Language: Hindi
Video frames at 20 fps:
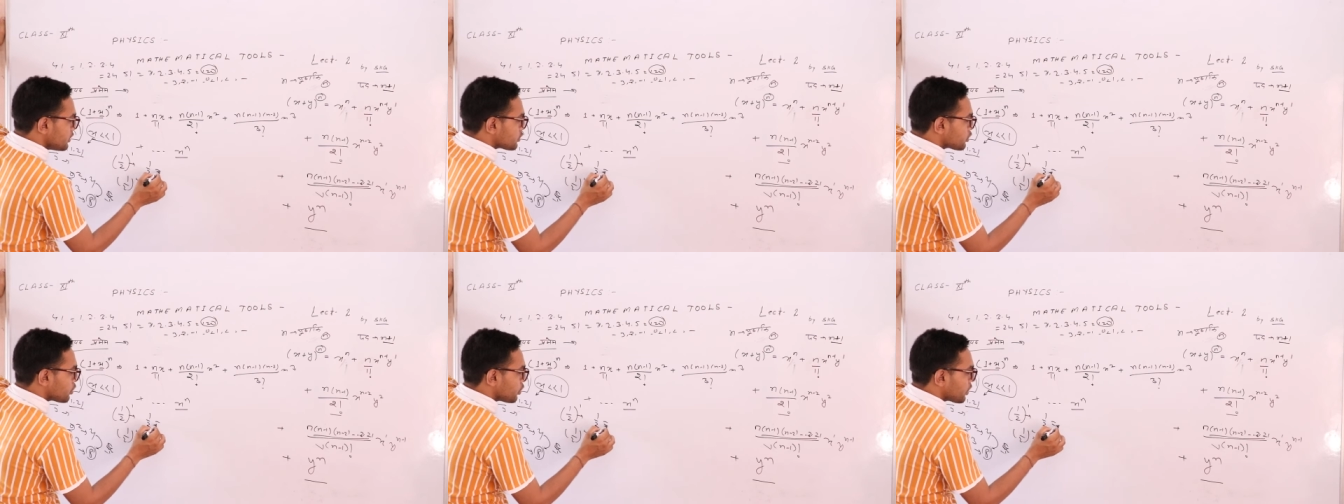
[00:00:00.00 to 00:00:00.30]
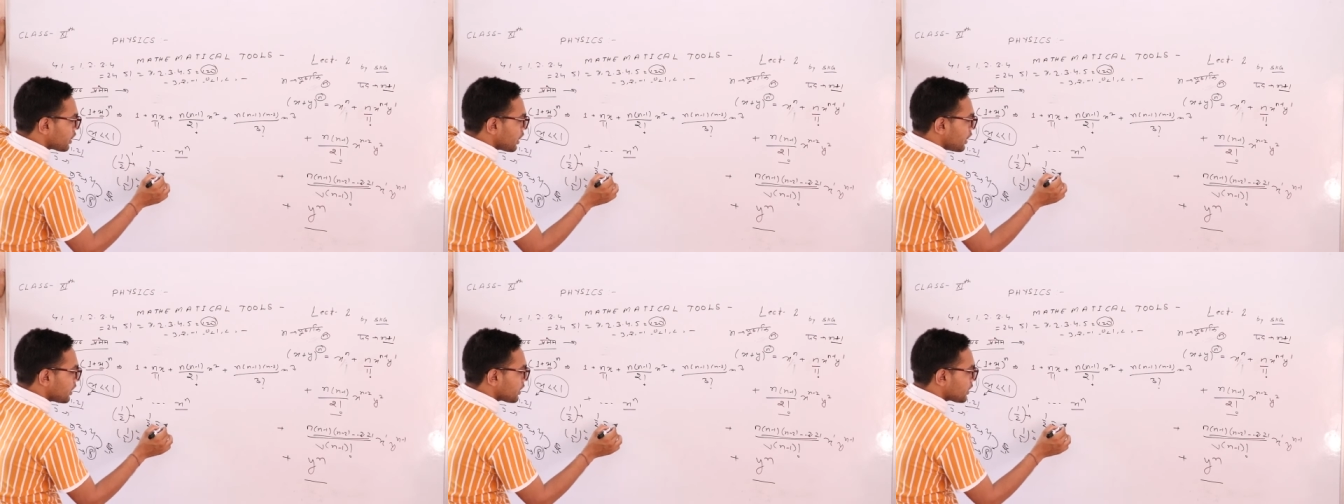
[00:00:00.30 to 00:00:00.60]
इसको
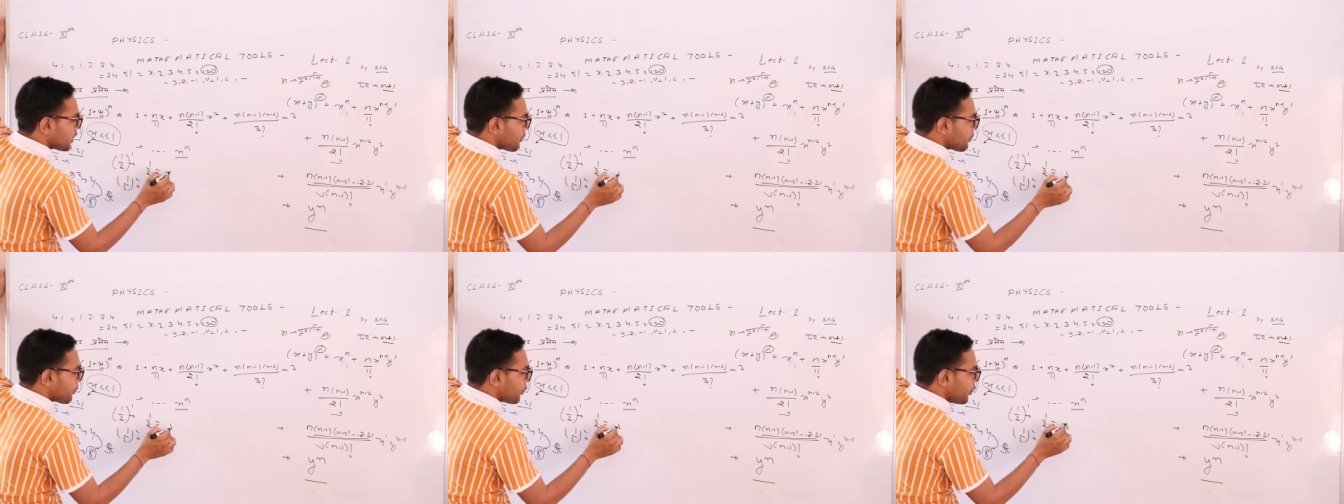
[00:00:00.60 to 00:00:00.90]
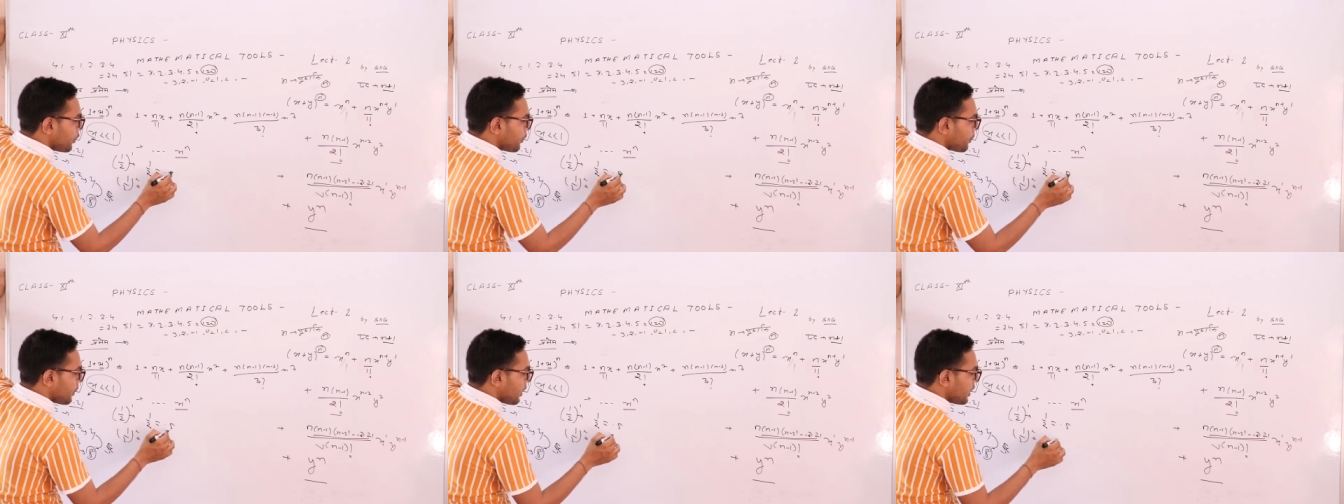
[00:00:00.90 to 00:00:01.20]
क्या लिखते हैं
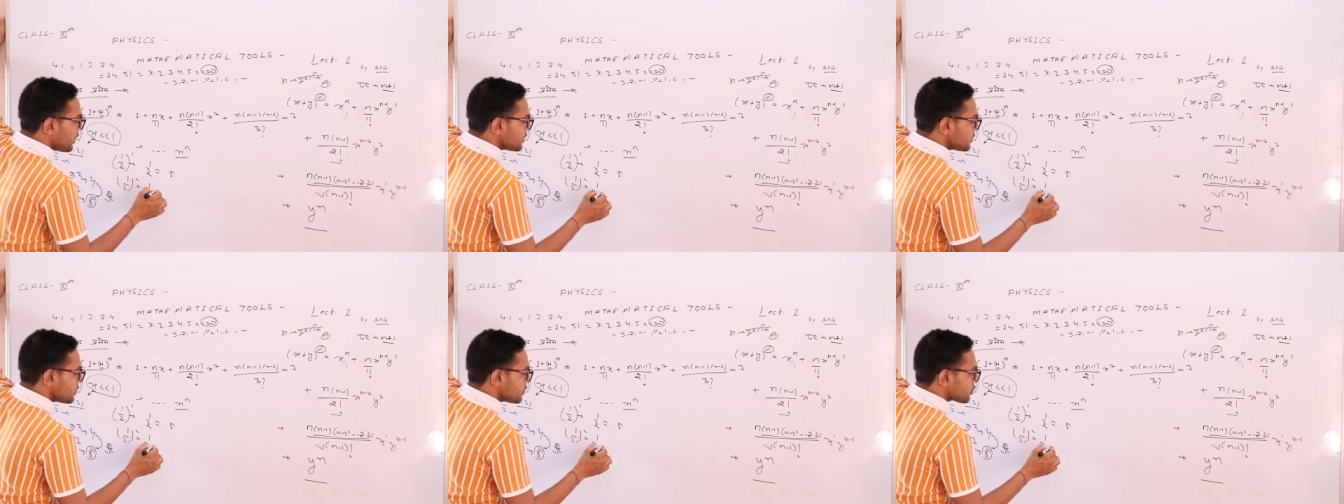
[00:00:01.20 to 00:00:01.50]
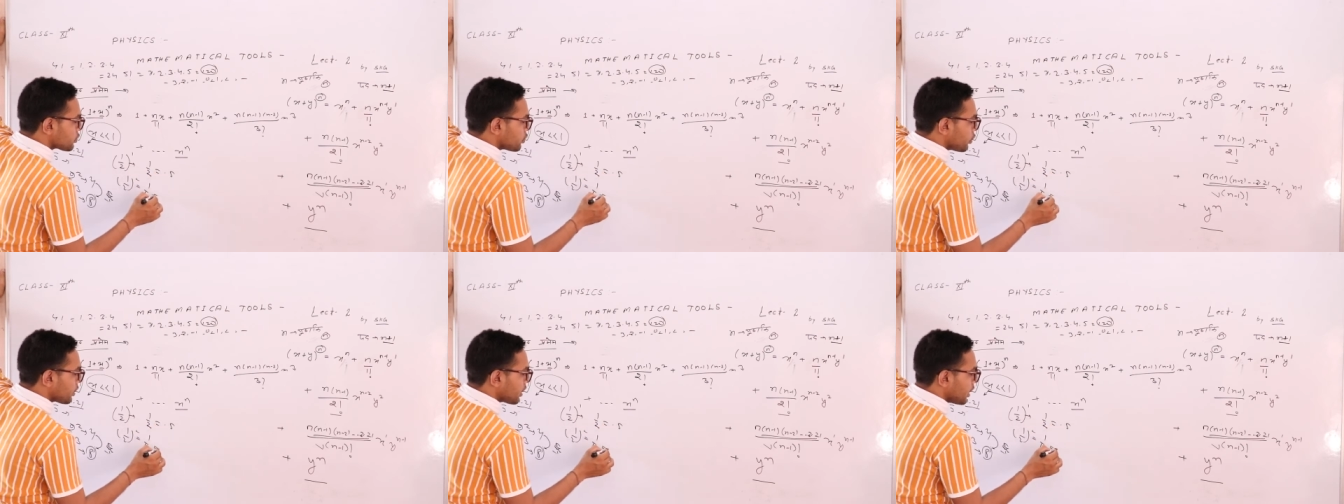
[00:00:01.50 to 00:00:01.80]
पॉइंट पाँच
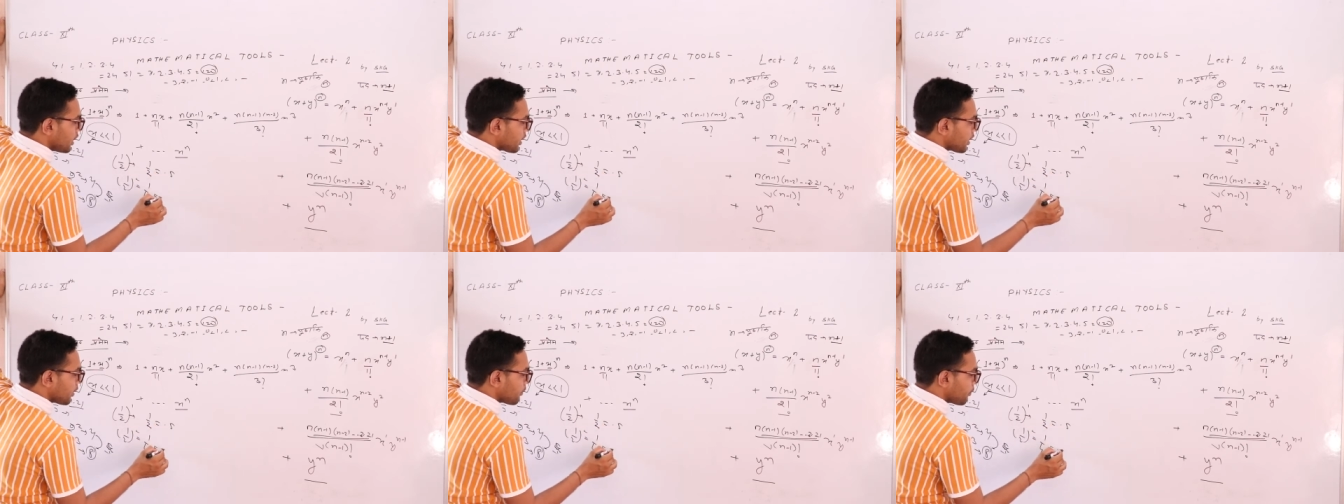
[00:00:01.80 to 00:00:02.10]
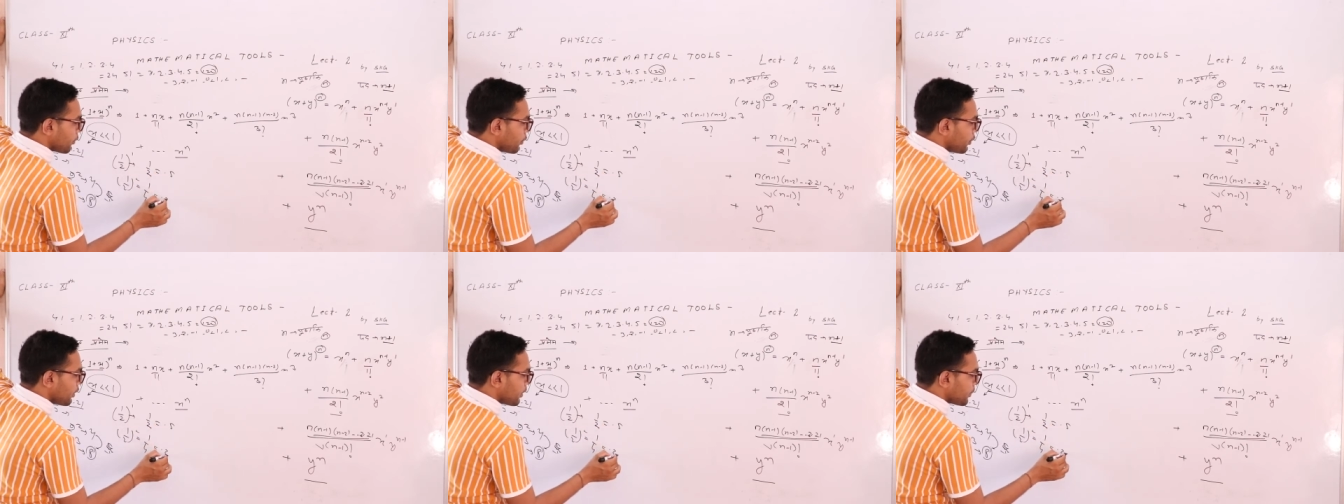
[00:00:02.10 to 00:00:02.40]
इसको क्या लिखे
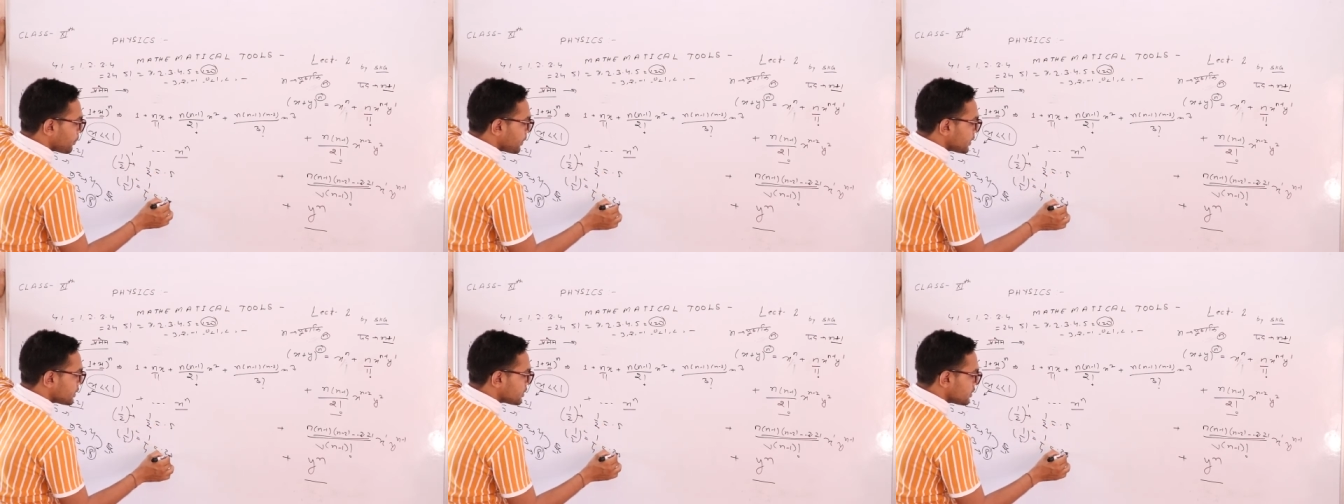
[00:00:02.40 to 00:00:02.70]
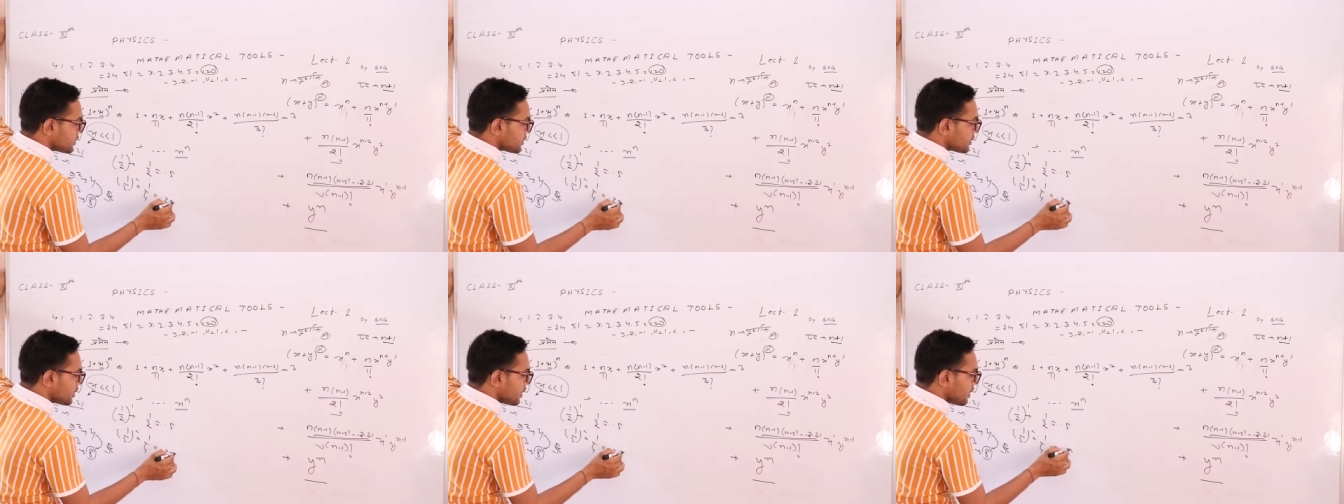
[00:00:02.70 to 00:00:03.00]
पॉइंट
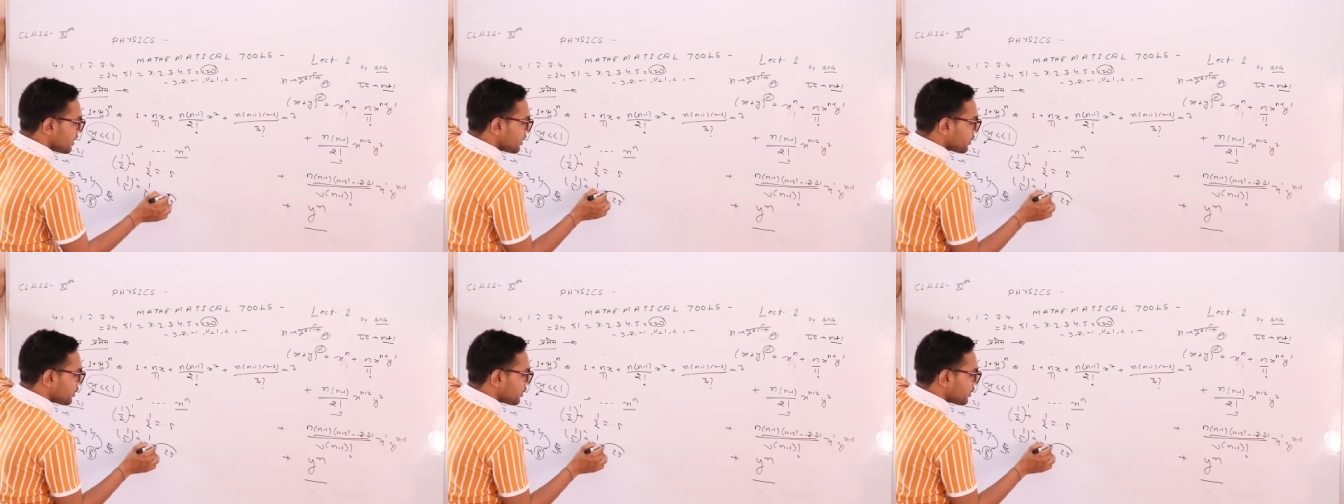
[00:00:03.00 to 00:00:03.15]
पच्चीस